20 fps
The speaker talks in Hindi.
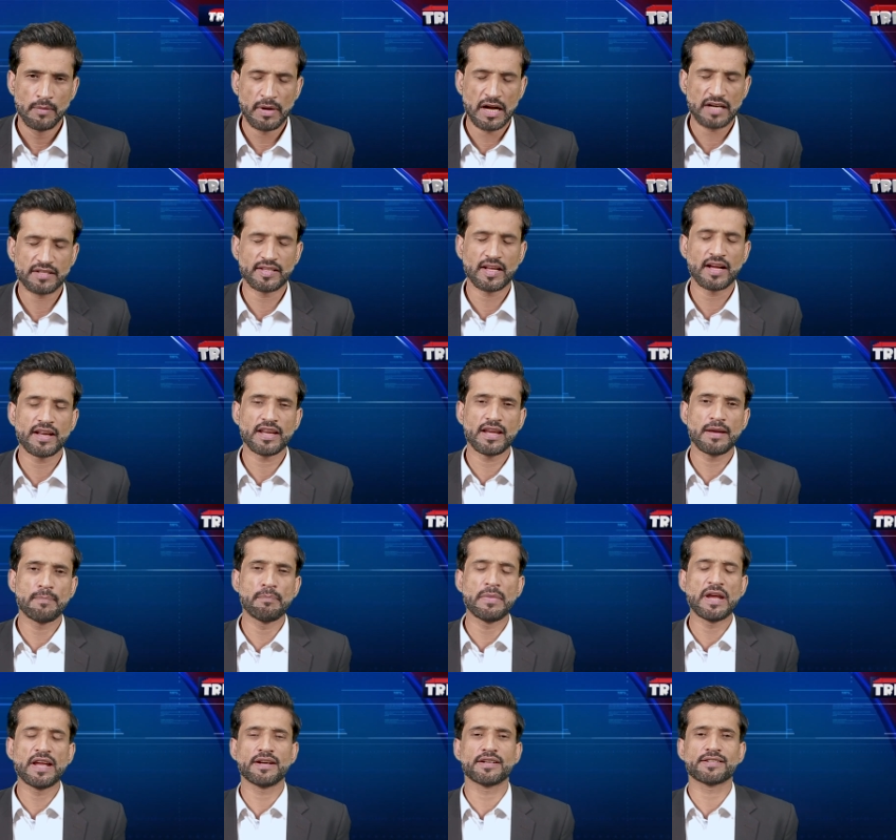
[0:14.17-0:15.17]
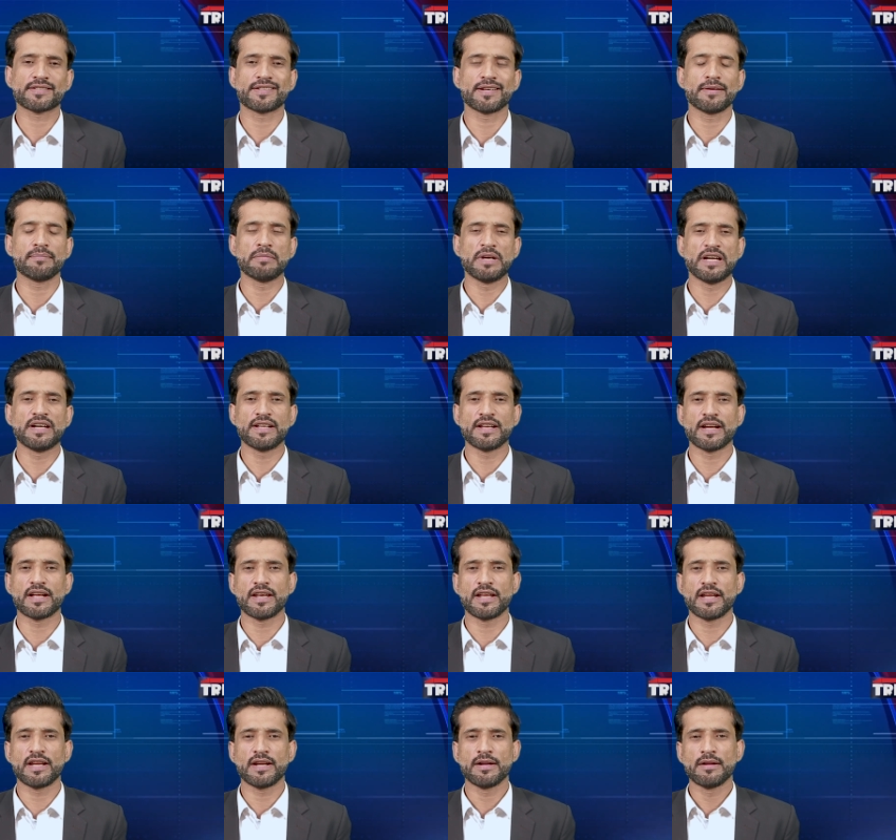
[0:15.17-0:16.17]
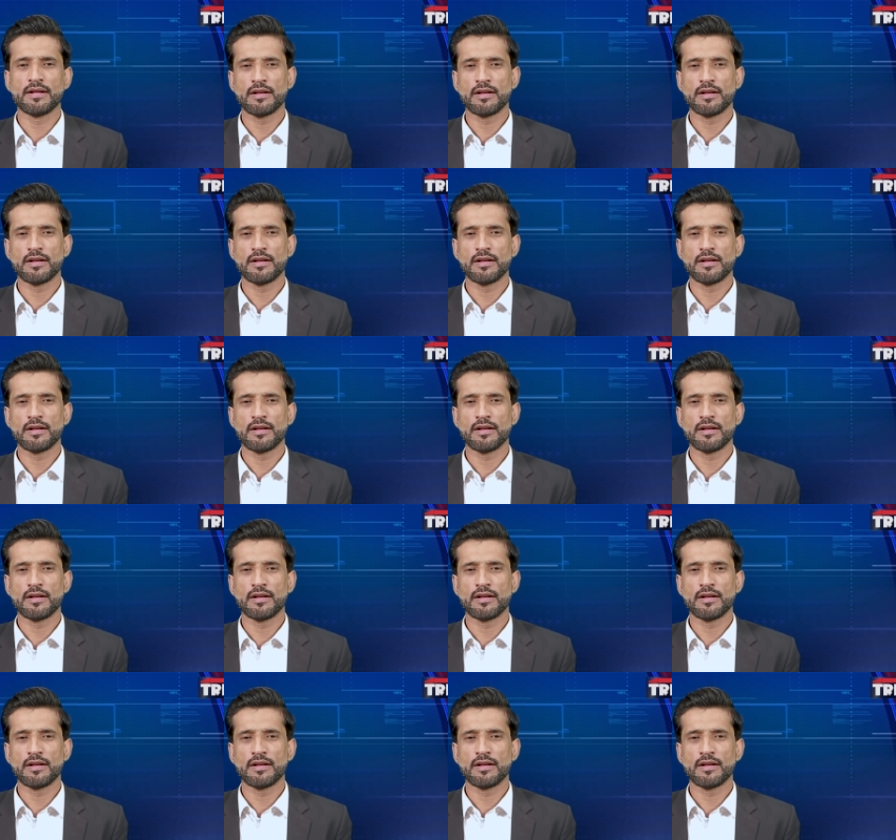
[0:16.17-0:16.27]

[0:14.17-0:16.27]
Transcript: पाकिस्तानी मेन स्ट्रीम मीडिया ने